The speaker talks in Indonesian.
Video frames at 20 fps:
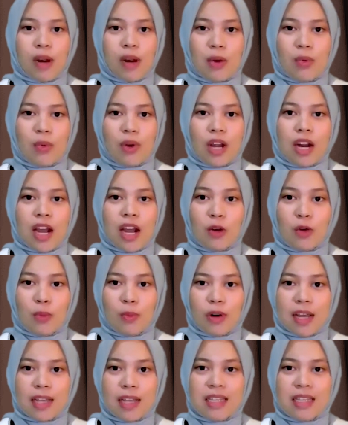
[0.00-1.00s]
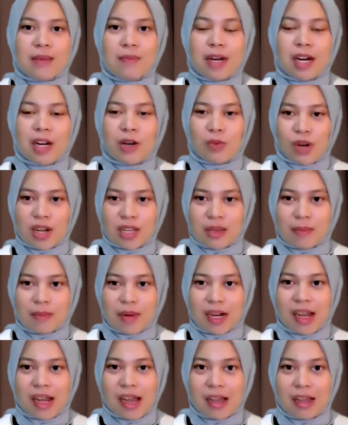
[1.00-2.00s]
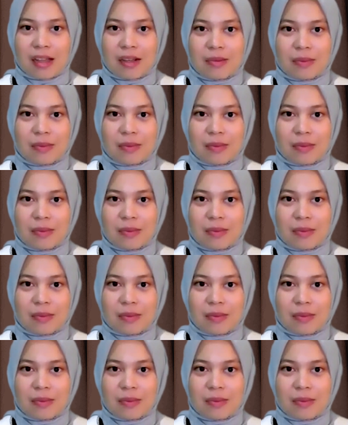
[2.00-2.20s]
melakukan akumulasi pada durasi menengah.